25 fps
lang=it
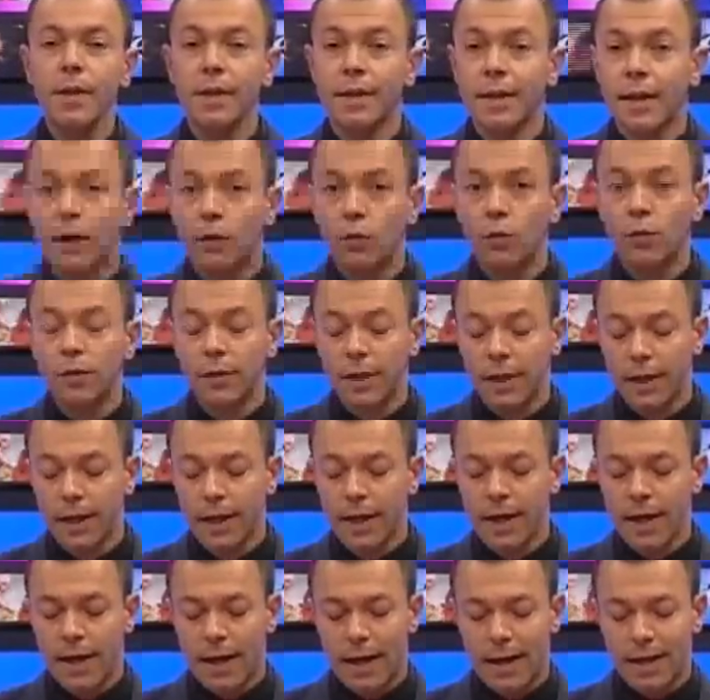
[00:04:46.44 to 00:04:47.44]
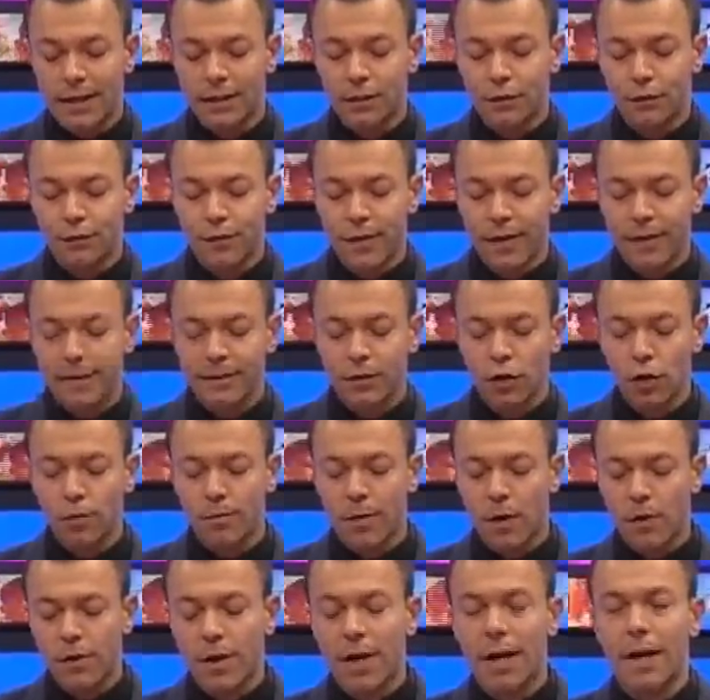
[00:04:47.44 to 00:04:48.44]
gli alunni la difendono,
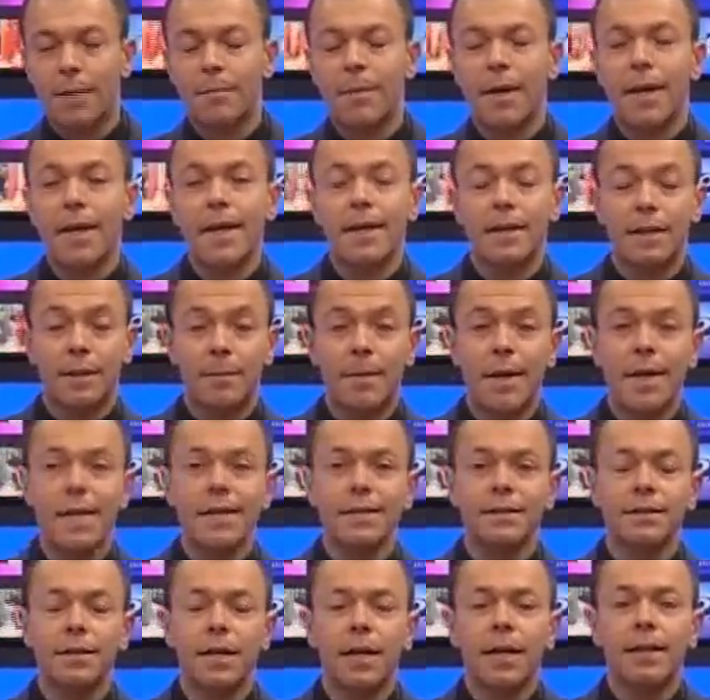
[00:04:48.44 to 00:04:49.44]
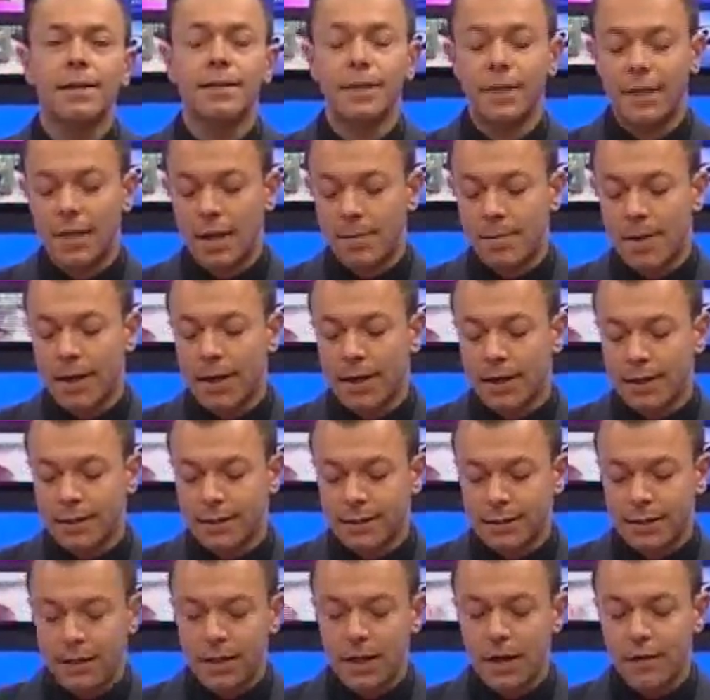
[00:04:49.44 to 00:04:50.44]
ma ora la, ma la, maestra, che si chiama
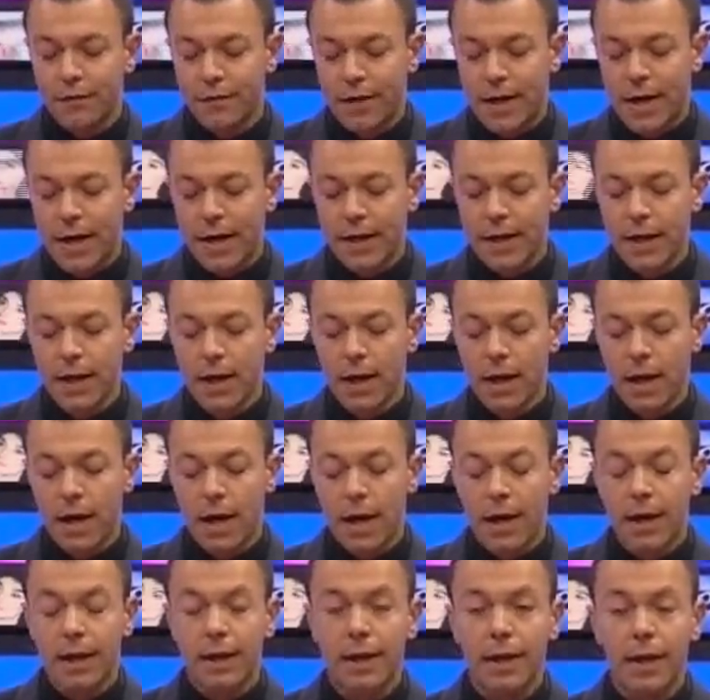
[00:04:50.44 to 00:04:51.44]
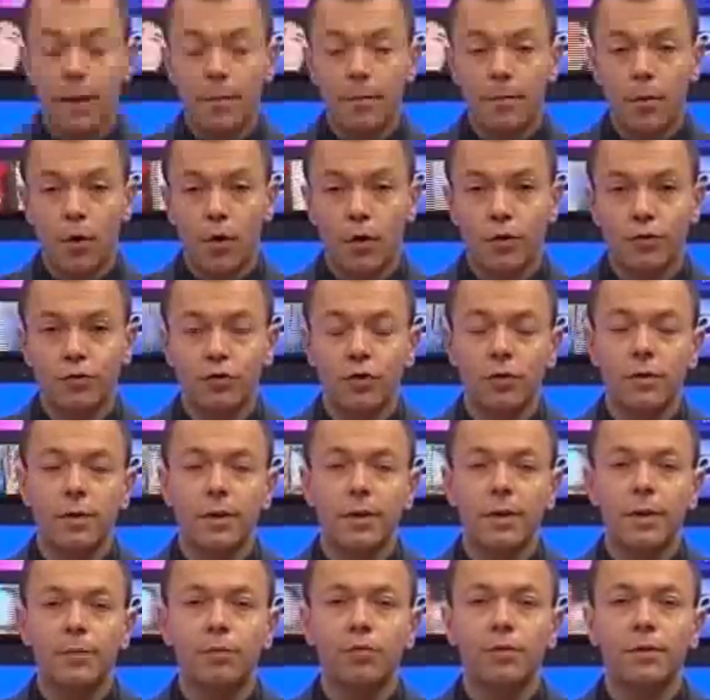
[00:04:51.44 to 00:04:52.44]
Cristina Vai, ha anche l'appoggio
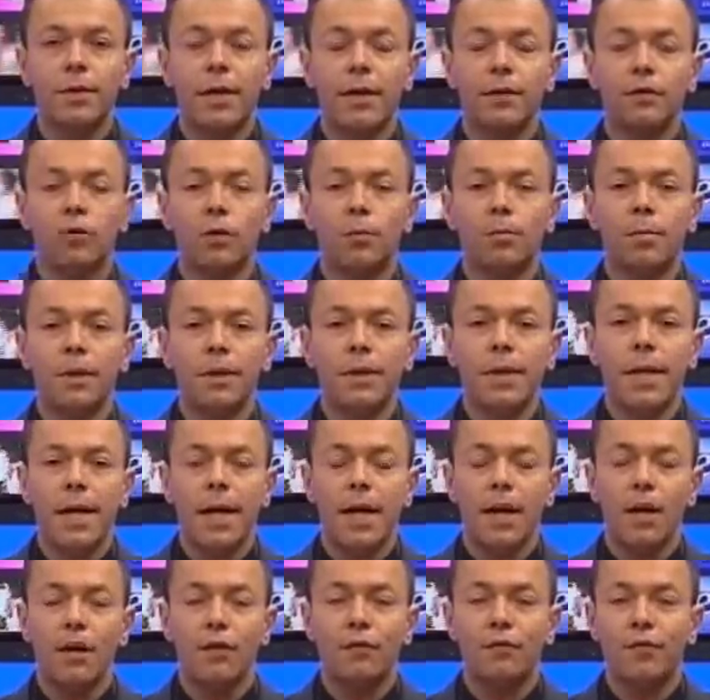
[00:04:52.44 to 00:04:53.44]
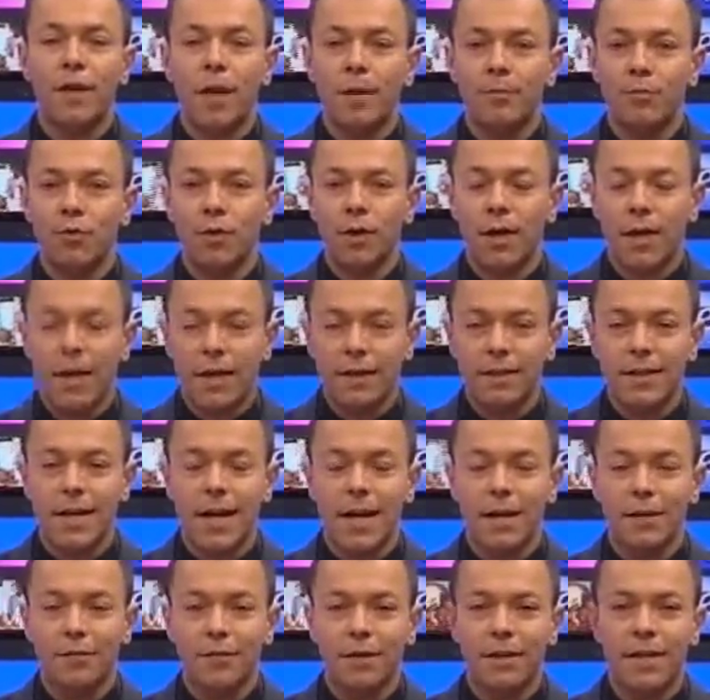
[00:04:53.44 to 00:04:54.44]
del deputato PDL Fabio Garagnani.